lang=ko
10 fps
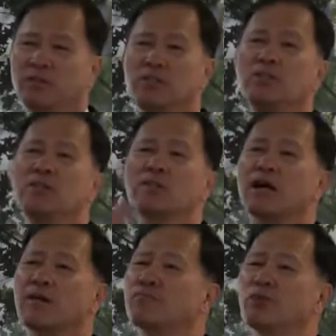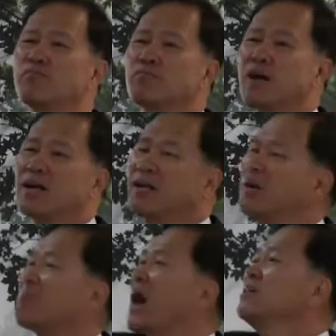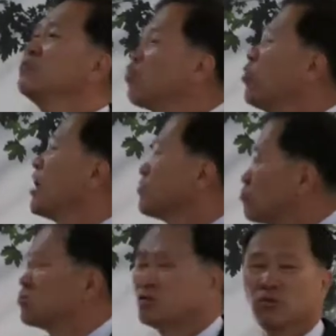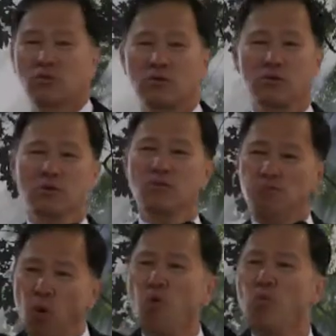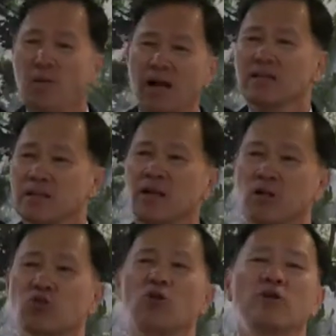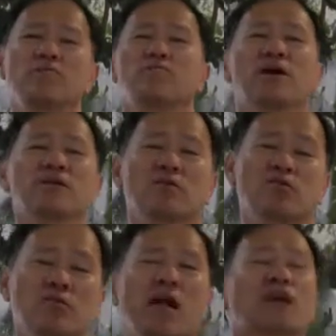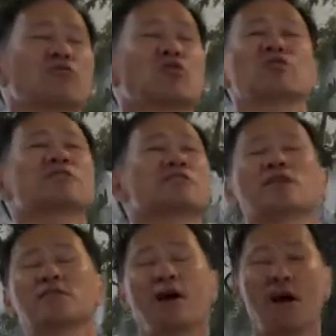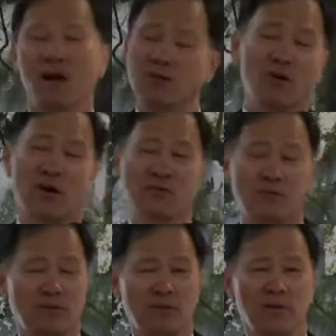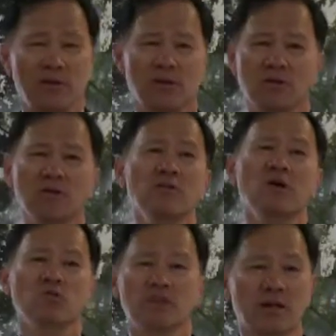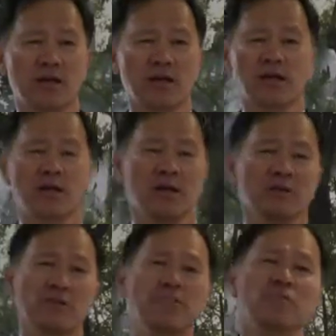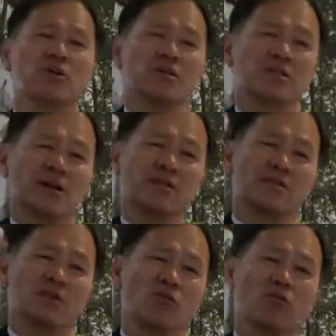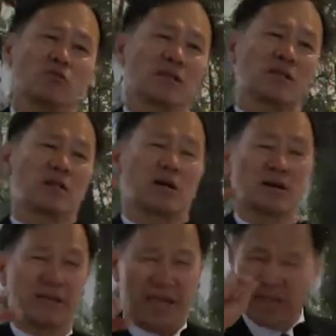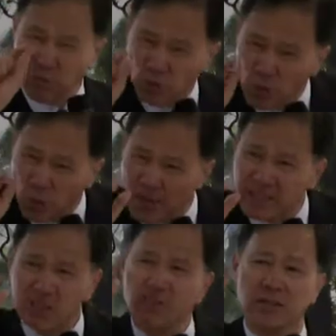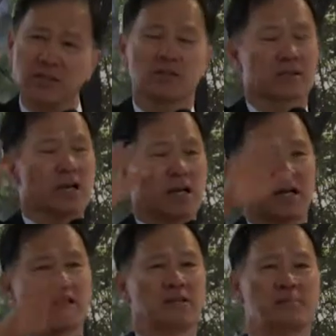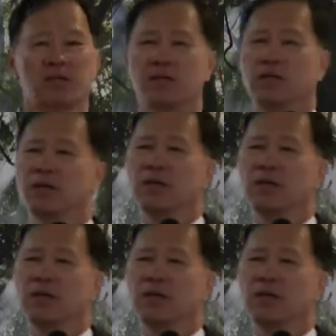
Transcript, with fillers: 이 사람들뿐만 아니라 많이 논아주지요. 그럼 복음 많이 전파되고 내가 선지자다 할 거 아니요? 근데 어째 3년이라는 세월을 갖다가 계속 똑같이만 그렇게 하나님이